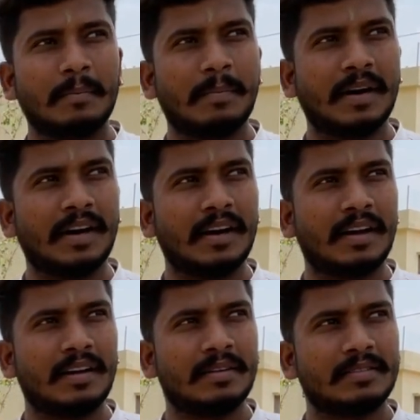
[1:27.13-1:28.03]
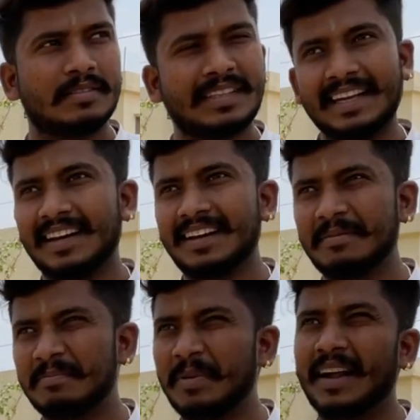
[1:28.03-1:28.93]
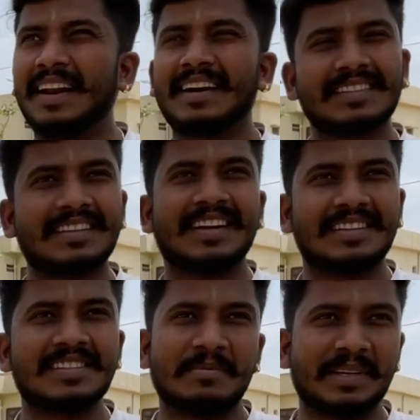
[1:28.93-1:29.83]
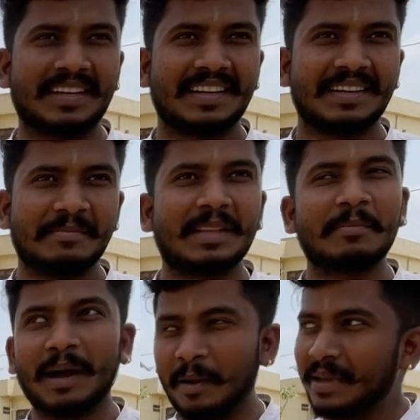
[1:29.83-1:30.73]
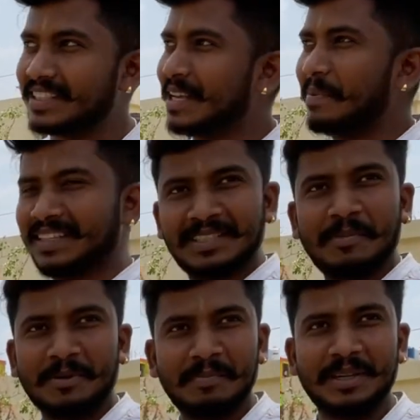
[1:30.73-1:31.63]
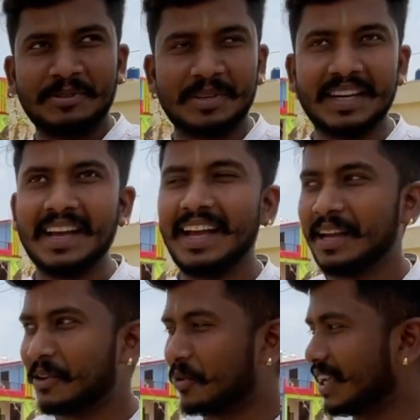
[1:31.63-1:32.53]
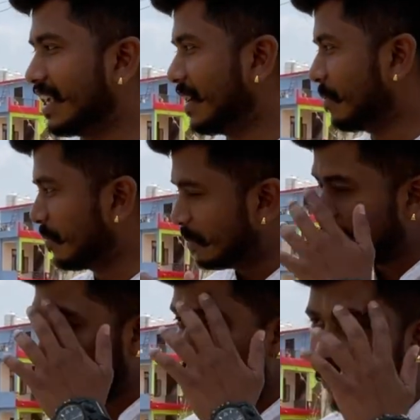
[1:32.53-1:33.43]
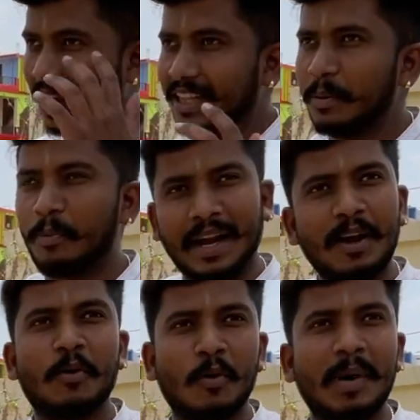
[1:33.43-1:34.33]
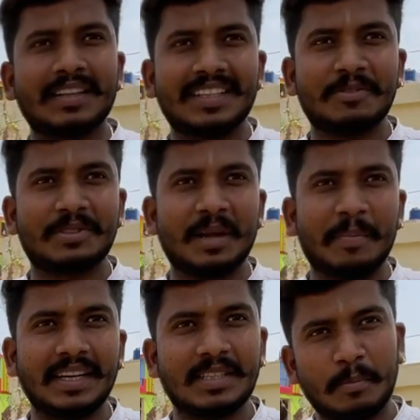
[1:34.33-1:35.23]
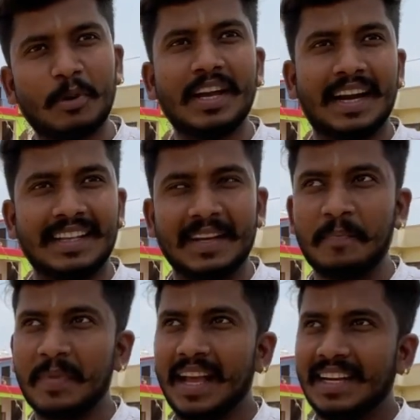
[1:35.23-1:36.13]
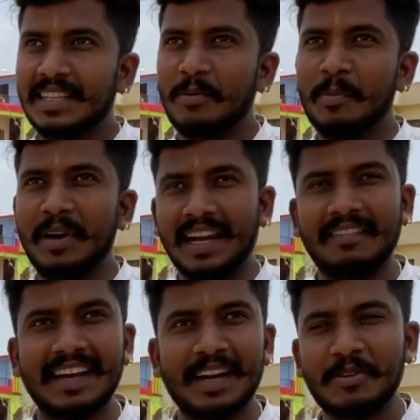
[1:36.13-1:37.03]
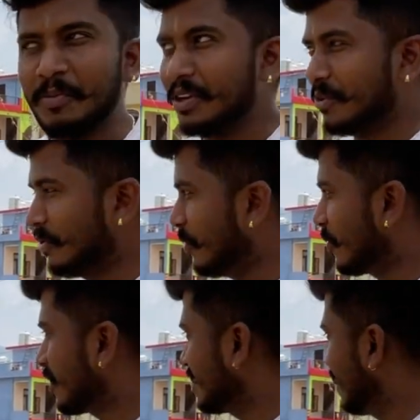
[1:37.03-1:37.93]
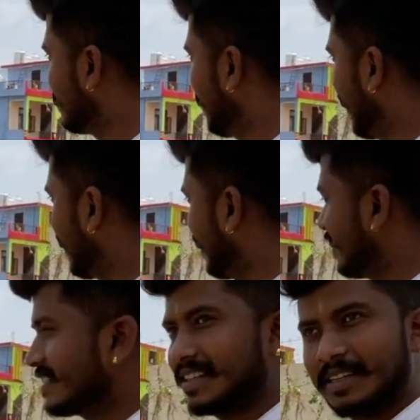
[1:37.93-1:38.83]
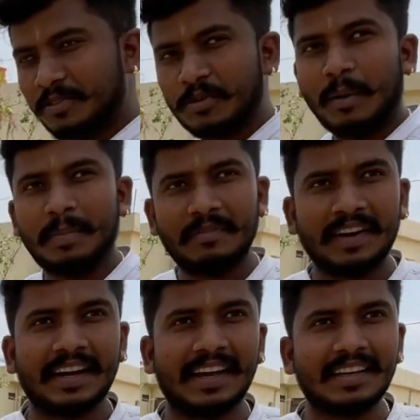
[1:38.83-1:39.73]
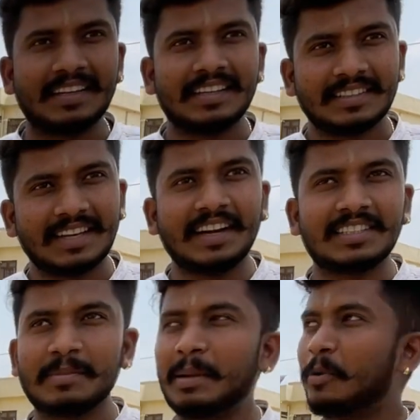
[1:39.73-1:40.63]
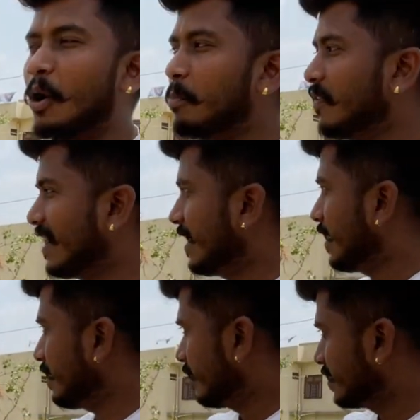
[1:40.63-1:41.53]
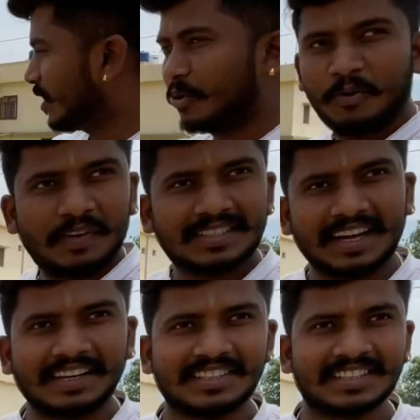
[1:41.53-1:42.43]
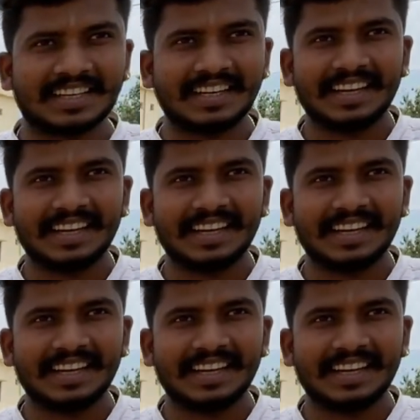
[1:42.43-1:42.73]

बारह तेरह बारह लाख सत्तर हज़ार समथिंग हम्म। तब अभी इसके प्राइसेस बहुत बढ़ चुके हैं क्योंकि ये जब मैंने बुक कराई थी पुराने लोगों में आती थी उस टाइम पे जब बुकिंग कराई थी जब उन्हें मैं डिलीवरी करी तो मुझे न्यू लोगों के साथ इसमें नई कटर्स जो कंपनी फिटेड मतलब है सारी चीज़ें मतलब टॉप वेरियंट है सनरूफ है सारी चीज़ें